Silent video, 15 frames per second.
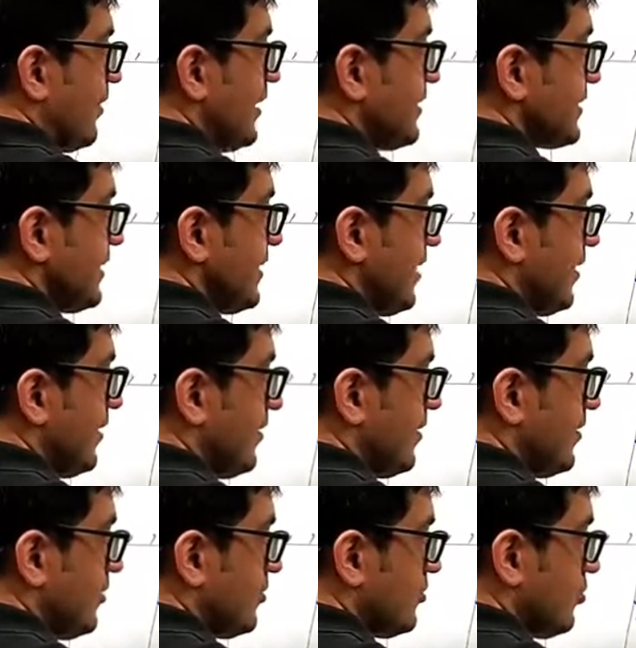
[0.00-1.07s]
चाहिए
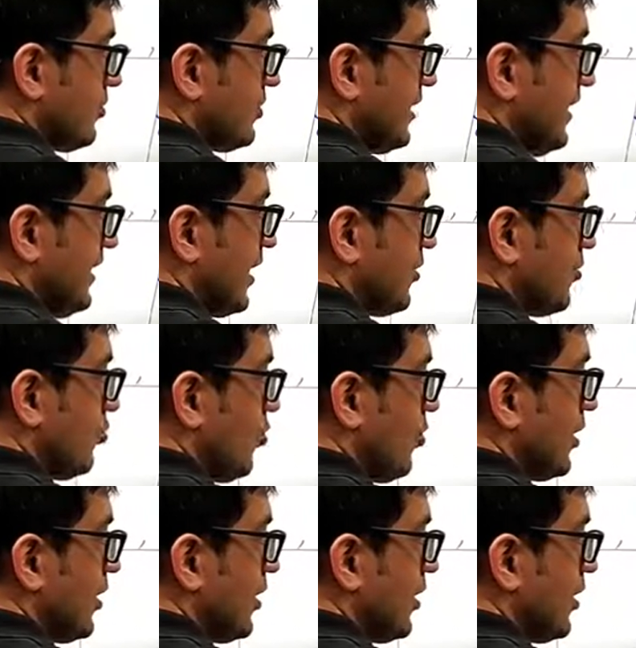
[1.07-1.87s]
तो थीटा टू होगा